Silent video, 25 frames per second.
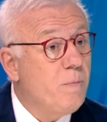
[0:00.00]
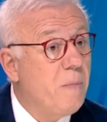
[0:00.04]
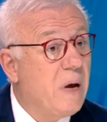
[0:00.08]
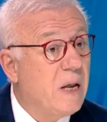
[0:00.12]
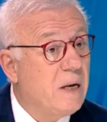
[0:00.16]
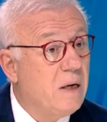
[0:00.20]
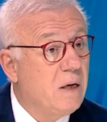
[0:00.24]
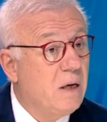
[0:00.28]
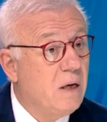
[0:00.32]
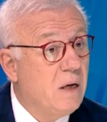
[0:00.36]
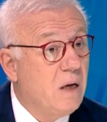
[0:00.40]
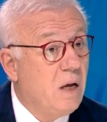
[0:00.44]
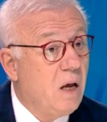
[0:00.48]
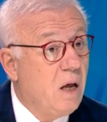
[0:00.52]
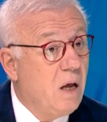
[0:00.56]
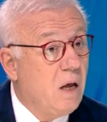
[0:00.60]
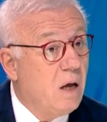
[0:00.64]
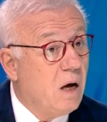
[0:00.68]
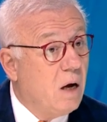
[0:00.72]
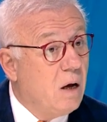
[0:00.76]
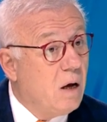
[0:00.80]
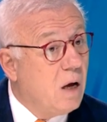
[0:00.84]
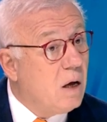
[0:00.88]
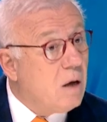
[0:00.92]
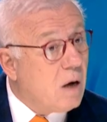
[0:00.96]
ben.
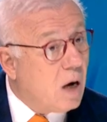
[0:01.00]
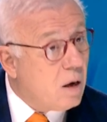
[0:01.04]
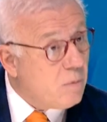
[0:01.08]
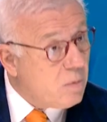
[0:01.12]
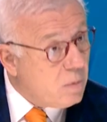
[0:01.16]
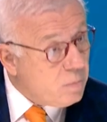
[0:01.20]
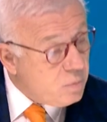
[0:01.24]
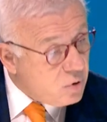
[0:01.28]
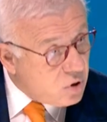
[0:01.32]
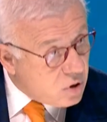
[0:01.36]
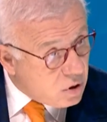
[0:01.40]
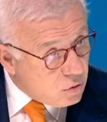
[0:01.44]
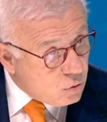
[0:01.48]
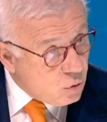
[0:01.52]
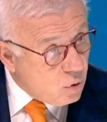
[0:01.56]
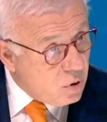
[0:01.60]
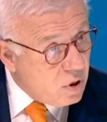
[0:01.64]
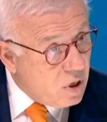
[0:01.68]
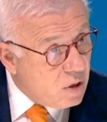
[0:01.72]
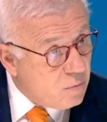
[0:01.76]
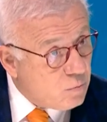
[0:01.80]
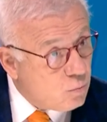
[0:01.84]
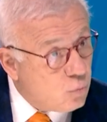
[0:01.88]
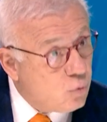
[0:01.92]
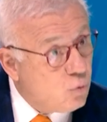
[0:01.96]
Ama bir şey
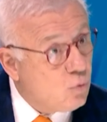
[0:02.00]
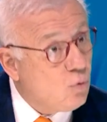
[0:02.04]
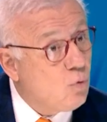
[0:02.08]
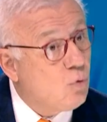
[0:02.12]
söyleyeyim. Bugün